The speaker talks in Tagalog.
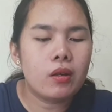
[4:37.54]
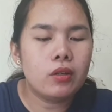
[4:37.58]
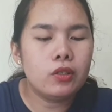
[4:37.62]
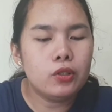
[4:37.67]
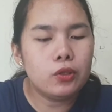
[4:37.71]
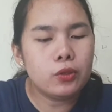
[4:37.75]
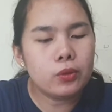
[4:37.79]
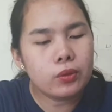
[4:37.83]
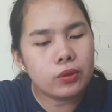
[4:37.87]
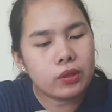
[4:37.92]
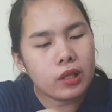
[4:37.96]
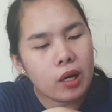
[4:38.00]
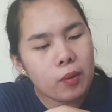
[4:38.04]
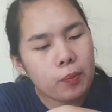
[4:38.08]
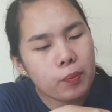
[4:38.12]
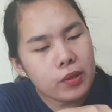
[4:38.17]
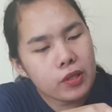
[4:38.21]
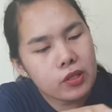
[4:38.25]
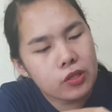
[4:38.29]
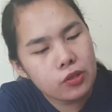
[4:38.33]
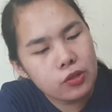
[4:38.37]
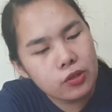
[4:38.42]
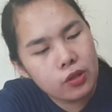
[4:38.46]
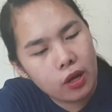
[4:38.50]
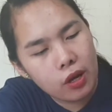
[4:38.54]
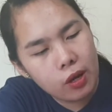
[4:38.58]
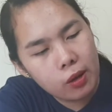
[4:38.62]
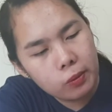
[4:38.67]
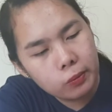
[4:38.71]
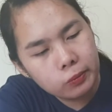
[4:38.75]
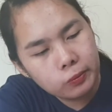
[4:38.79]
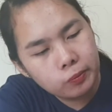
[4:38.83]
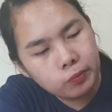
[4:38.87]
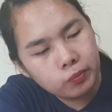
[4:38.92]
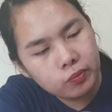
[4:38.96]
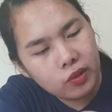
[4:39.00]
Yung toppings
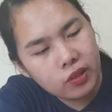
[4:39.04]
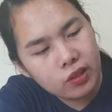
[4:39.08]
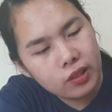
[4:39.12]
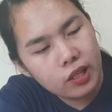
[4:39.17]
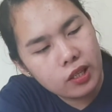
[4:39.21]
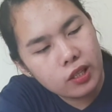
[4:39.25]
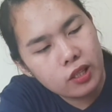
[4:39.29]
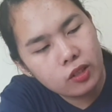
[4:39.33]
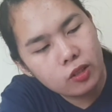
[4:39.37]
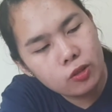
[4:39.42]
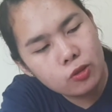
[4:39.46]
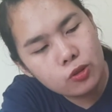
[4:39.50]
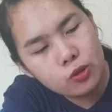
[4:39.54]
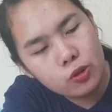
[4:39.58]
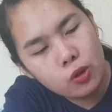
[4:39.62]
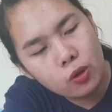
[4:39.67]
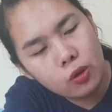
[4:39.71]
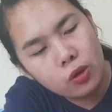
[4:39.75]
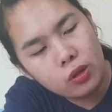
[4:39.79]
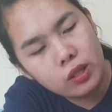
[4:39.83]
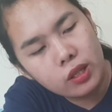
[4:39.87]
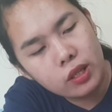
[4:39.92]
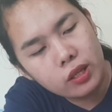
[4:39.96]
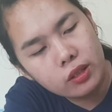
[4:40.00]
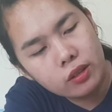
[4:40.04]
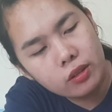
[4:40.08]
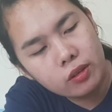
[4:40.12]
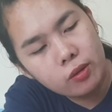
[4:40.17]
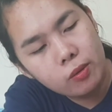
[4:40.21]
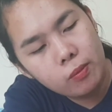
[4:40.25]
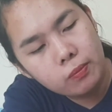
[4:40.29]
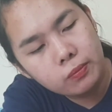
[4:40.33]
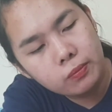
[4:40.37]
niya, and then itong chocolate,